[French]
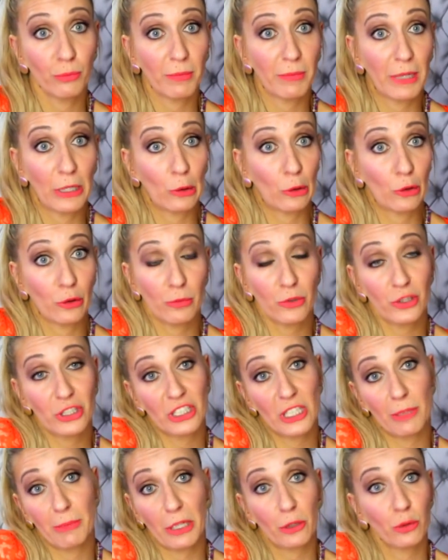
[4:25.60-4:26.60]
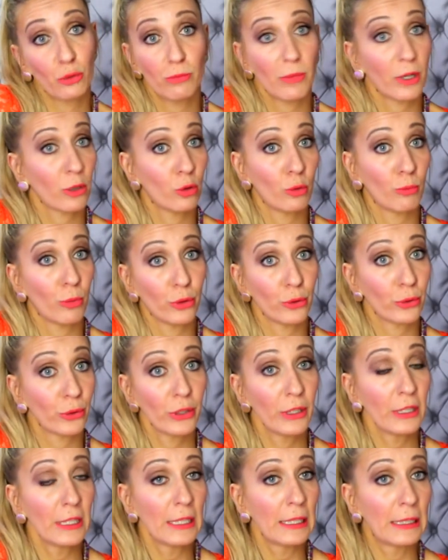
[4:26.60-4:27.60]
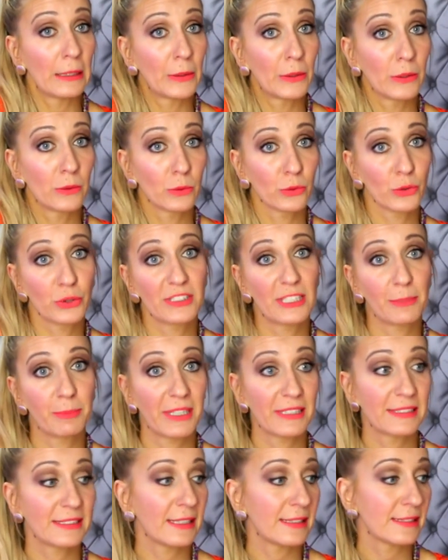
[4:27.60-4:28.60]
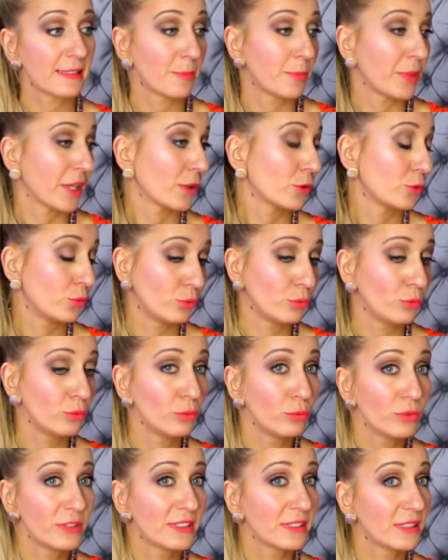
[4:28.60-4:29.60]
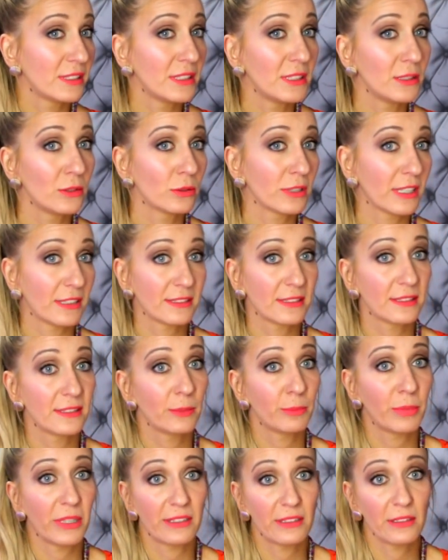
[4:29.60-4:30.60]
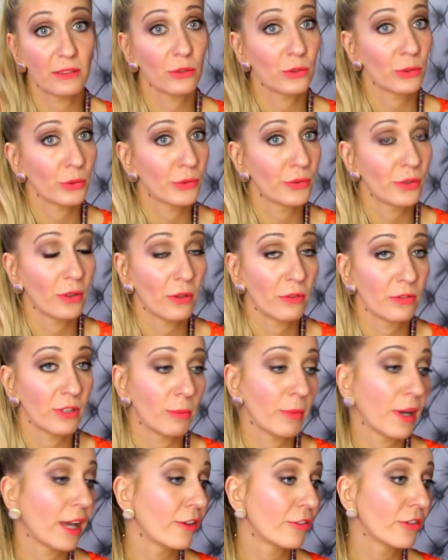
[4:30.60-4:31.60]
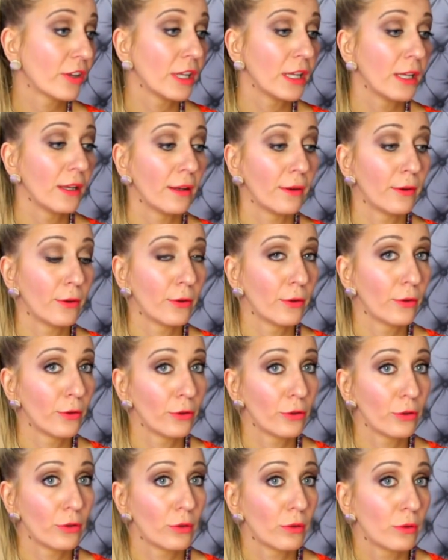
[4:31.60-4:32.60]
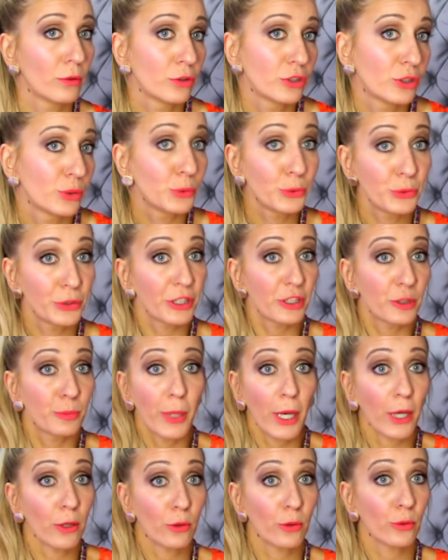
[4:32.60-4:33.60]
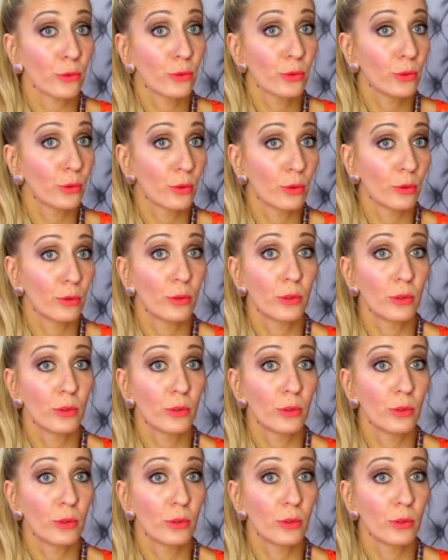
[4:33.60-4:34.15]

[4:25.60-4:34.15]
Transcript: malheureusement, j'ai jamais reçu ma commande. Euh, donc, je ne sais pas si elle s'est perdue, si euh, qu'est-ce qui s'est passé entre temps. Enfin bref, euh, j'ai eu une expérience